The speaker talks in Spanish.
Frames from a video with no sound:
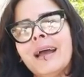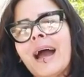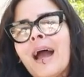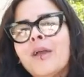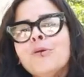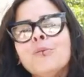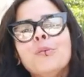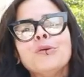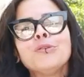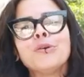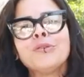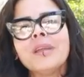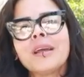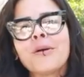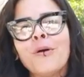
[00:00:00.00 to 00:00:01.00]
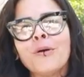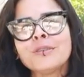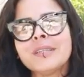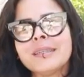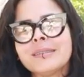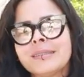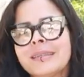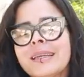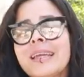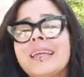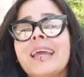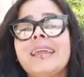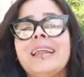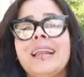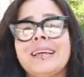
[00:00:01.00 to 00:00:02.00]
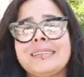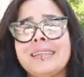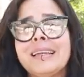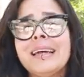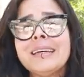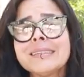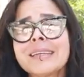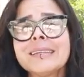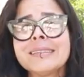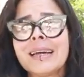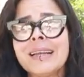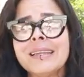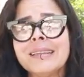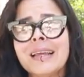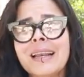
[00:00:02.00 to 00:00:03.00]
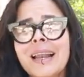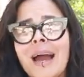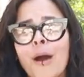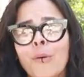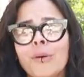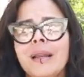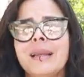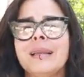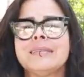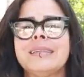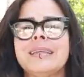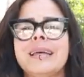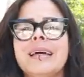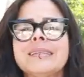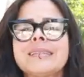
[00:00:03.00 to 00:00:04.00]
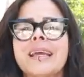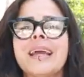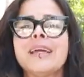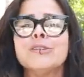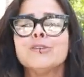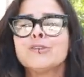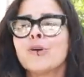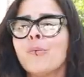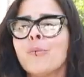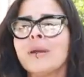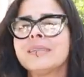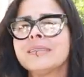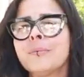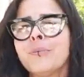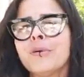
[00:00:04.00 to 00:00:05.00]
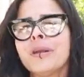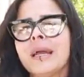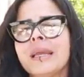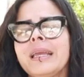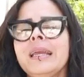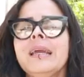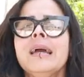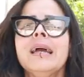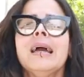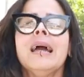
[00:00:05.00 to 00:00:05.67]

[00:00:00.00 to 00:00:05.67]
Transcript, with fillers: Hay un montón de cosas y que de las ideas que salen del aula y las ideas que ellos conversan por ahí,